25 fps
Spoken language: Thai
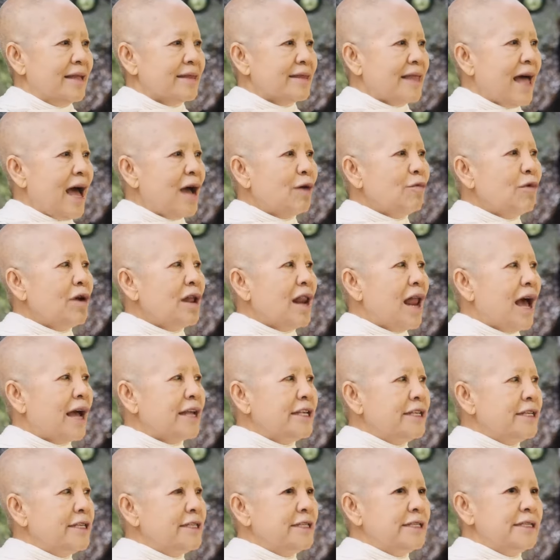ทั้งเวลา
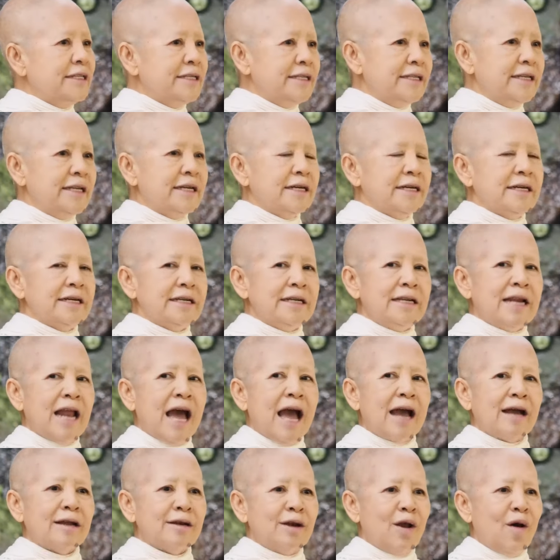ยืนเดิน
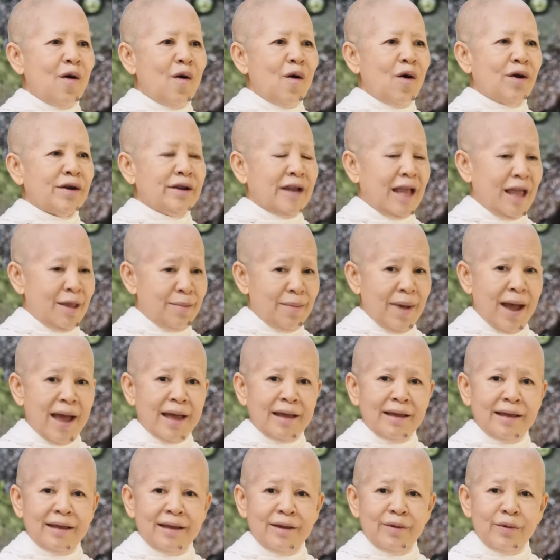นั่งนอนเห็นไหม
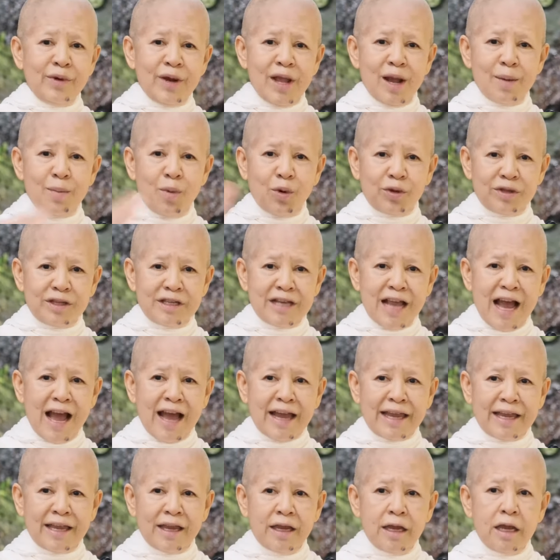เรียบทให
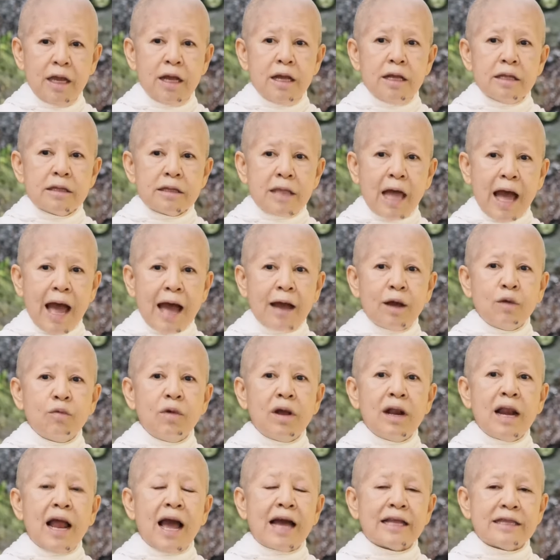ญ่ทั้งเว
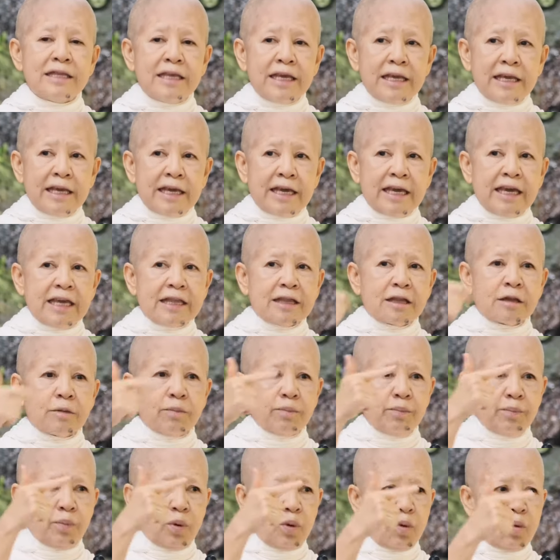ลาที่คิด
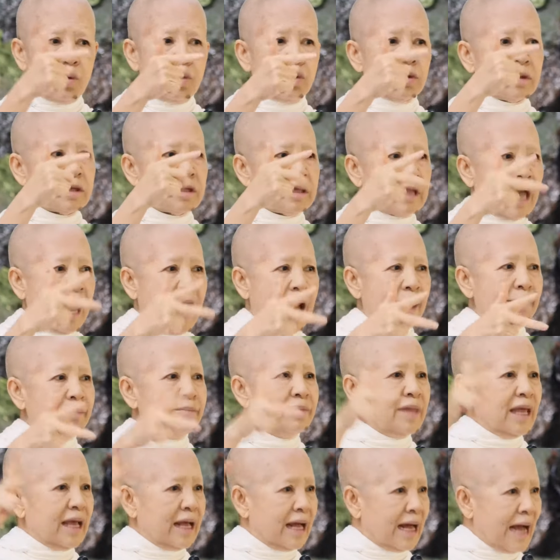พูด
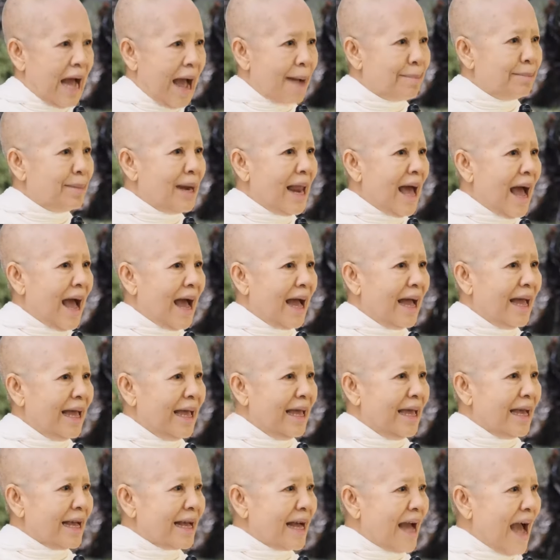ทำในกรรมและ
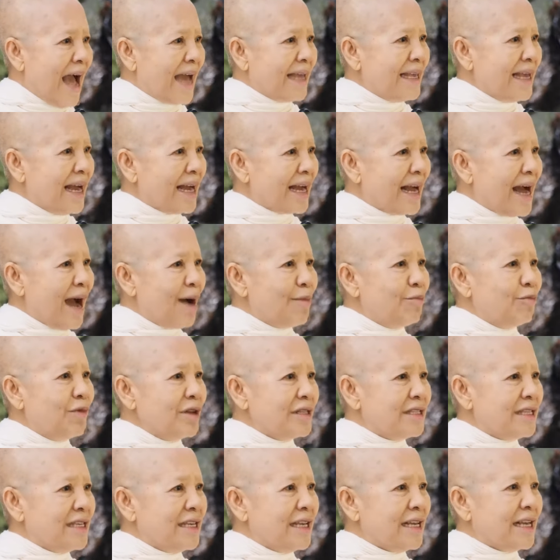กายกรรมว
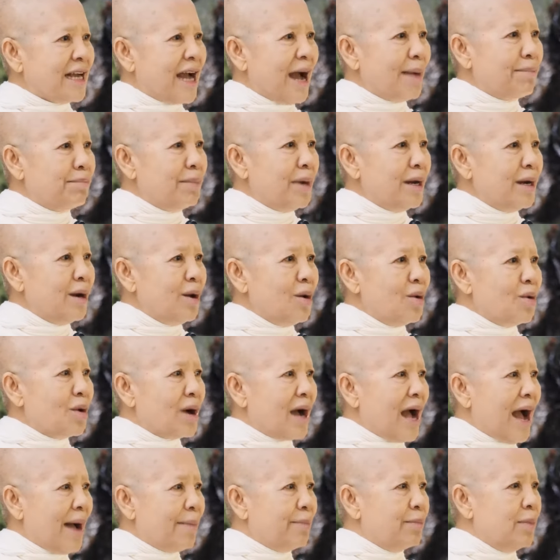จีกรรมมโน
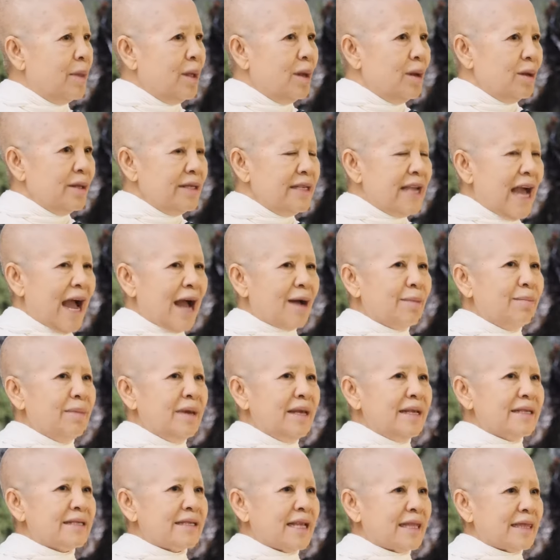กรรมอย่าง
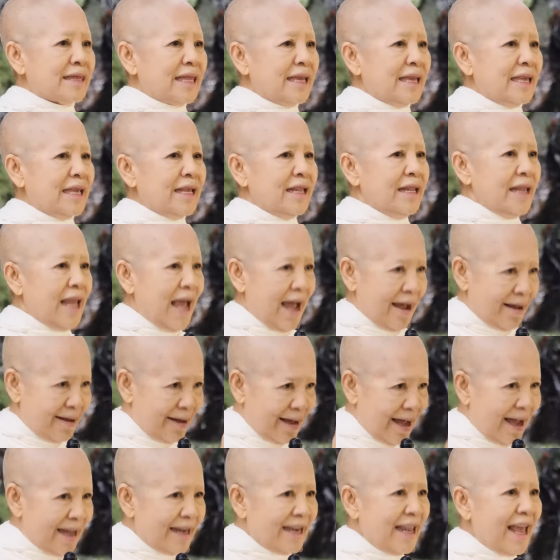มีสติเนี่ย
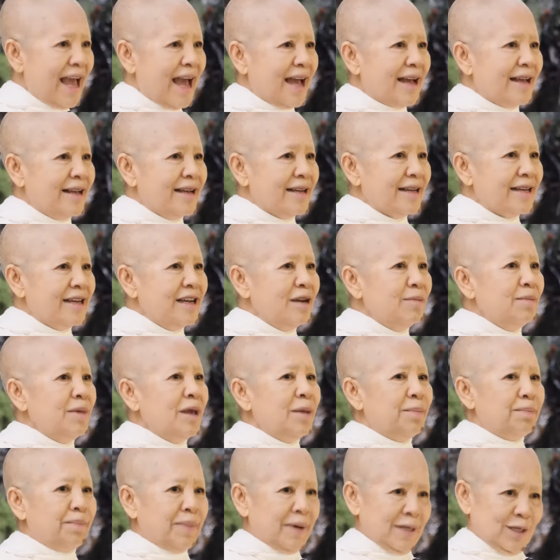อันเนี้ยคือมี
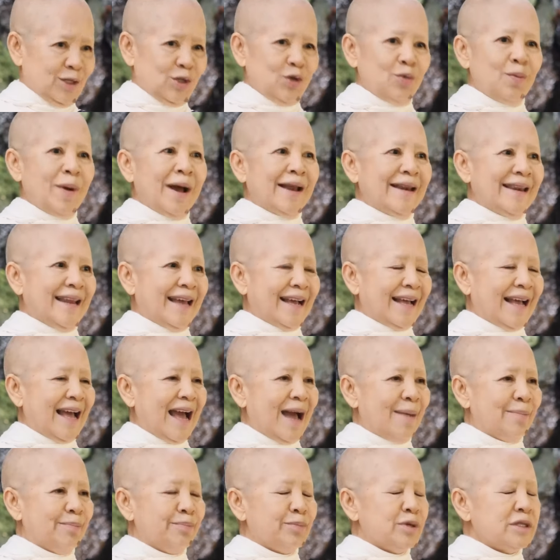ปัจจุบันกร
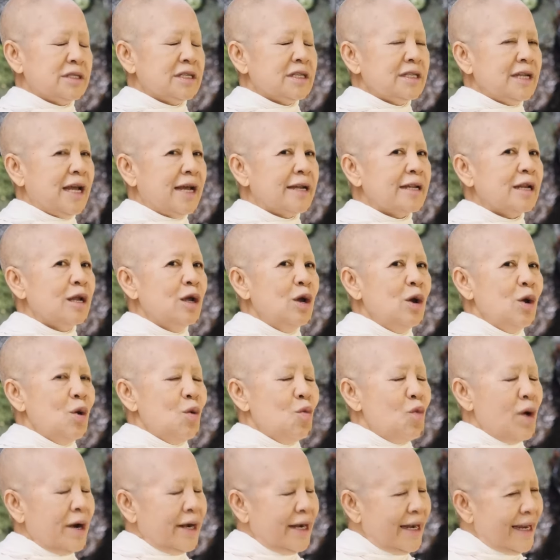รมเพราะฉะนั้น
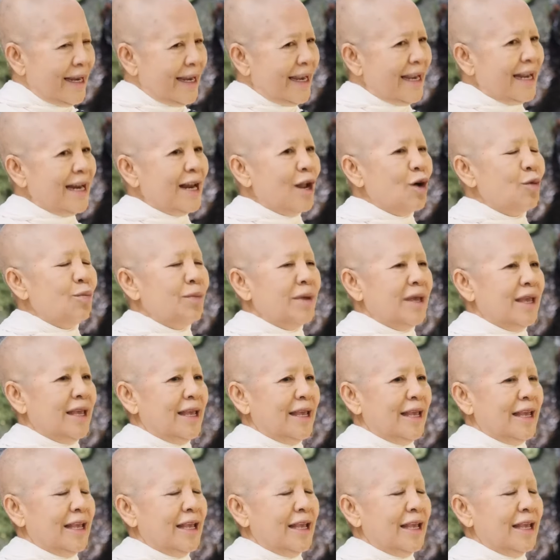วันนี้เรามี